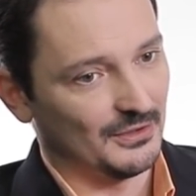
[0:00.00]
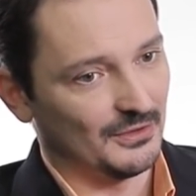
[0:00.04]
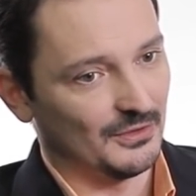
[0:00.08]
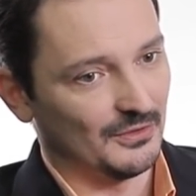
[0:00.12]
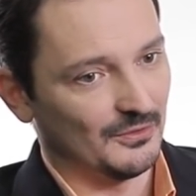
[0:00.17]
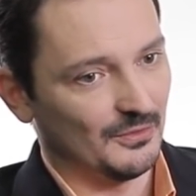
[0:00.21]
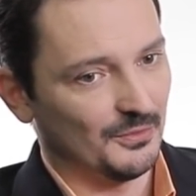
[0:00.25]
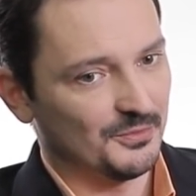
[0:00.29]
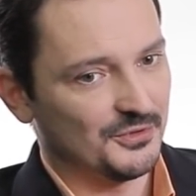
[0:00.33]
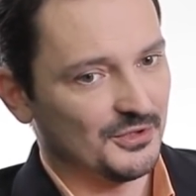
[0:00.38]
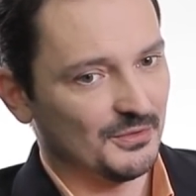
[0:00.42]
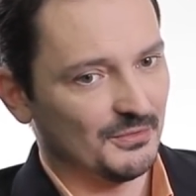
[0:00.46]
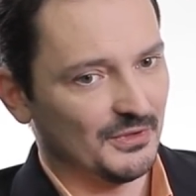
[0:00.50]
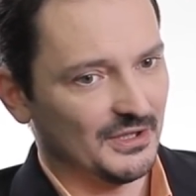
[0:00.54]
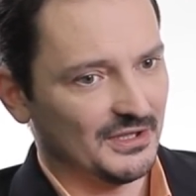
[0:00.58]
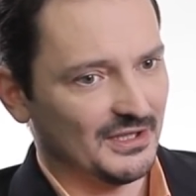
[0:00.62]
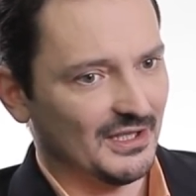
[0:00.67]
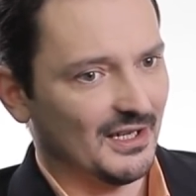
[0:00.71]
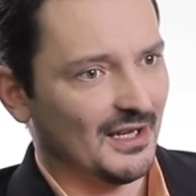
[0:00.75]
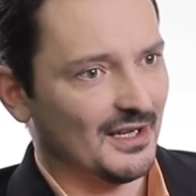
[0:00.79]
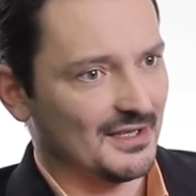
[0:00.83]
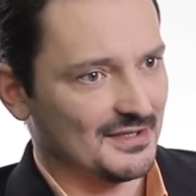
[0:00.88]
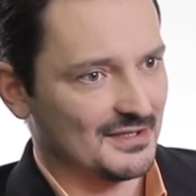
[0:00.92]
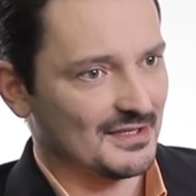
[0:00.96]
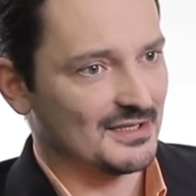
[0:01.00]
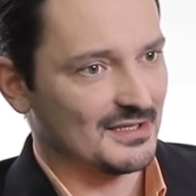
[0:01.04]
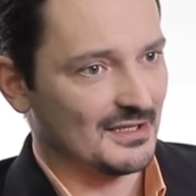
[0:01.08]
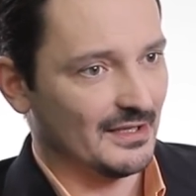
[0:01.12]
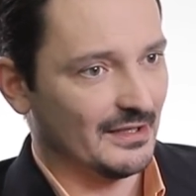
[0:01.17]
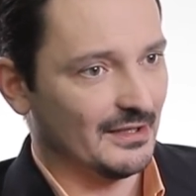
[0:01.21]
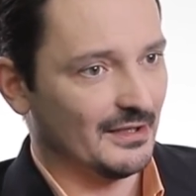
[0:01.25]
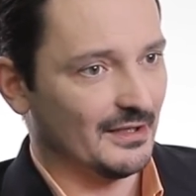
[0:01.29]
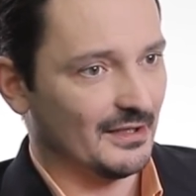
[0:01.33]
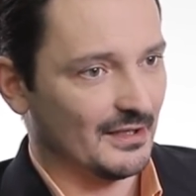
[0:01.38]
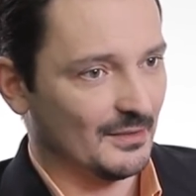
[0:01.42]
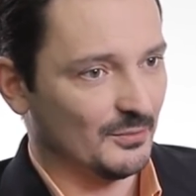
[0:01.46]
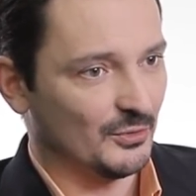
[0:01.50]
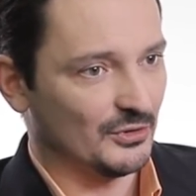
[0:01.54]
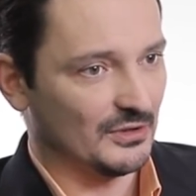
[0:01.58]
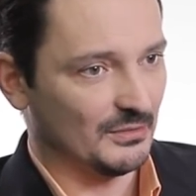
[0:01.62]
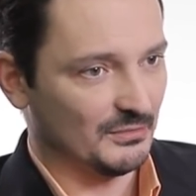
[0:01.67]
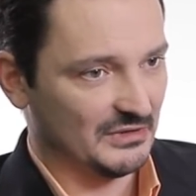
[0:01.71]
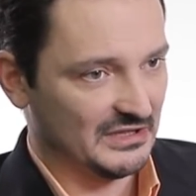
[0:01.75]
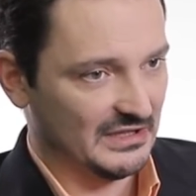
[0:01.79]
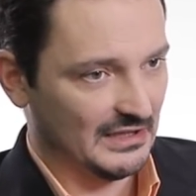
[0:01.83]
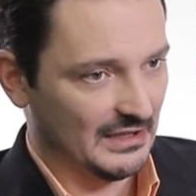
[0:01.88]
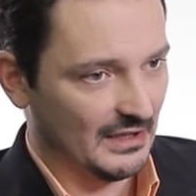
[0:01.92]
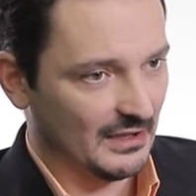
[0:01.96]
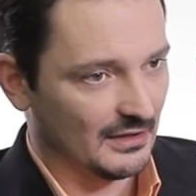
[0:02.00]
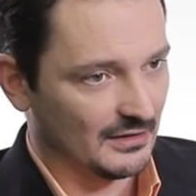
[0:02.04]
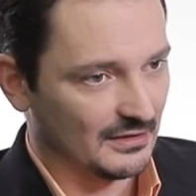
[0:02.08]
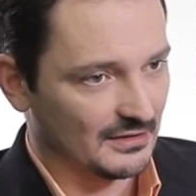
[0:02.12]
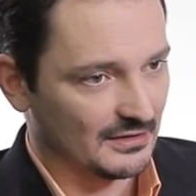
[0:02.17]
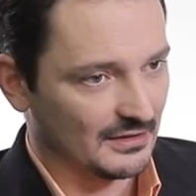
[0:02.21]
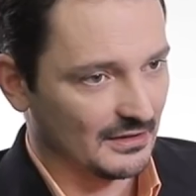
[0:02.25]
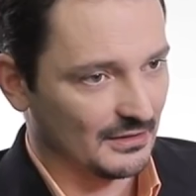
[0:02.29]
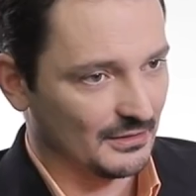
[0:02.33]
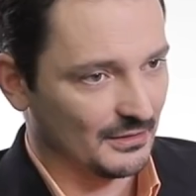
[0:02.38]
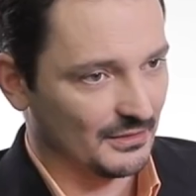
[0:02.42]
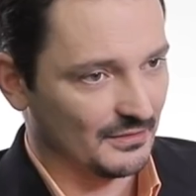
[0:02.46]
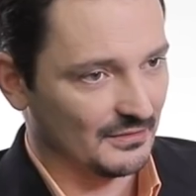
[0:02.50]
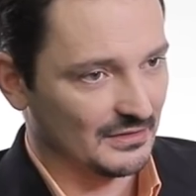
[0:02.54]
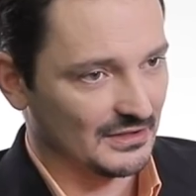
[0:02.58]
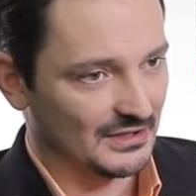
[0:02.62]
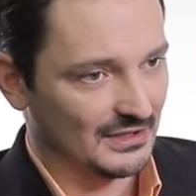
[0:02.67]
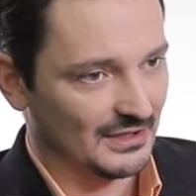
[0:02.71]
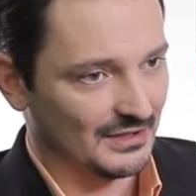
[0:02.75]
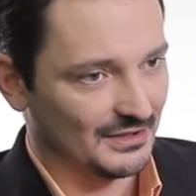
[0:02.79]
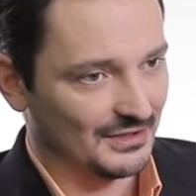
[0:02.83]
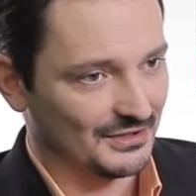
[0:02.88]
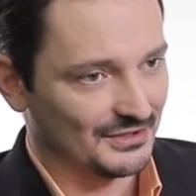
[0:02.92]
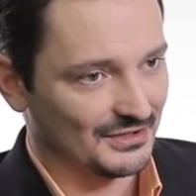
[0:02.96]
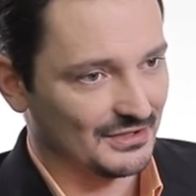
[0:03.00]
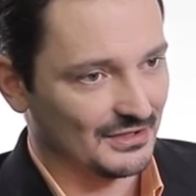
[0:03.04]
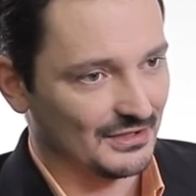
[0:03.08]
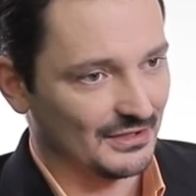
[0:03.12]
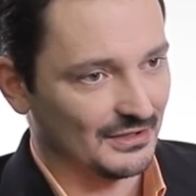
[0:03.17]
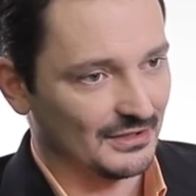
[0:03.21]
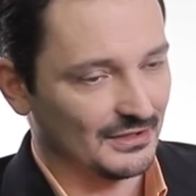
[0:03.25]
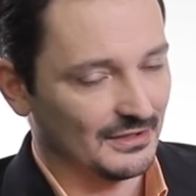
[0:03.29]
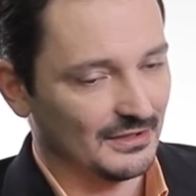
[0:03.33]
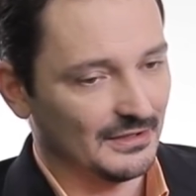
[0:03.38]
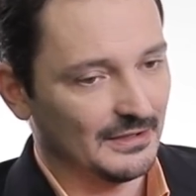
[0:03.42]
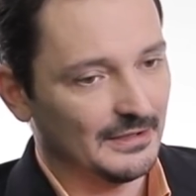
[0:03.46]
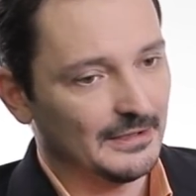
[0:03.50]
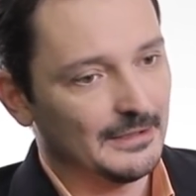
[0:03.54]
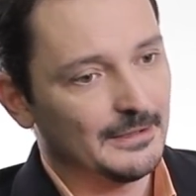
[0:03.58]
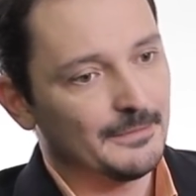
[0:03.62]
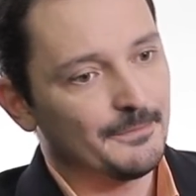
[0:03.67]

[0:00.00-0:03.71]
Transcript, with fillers: но, в общем, это асоциальная работа материала, из которого здание состоит.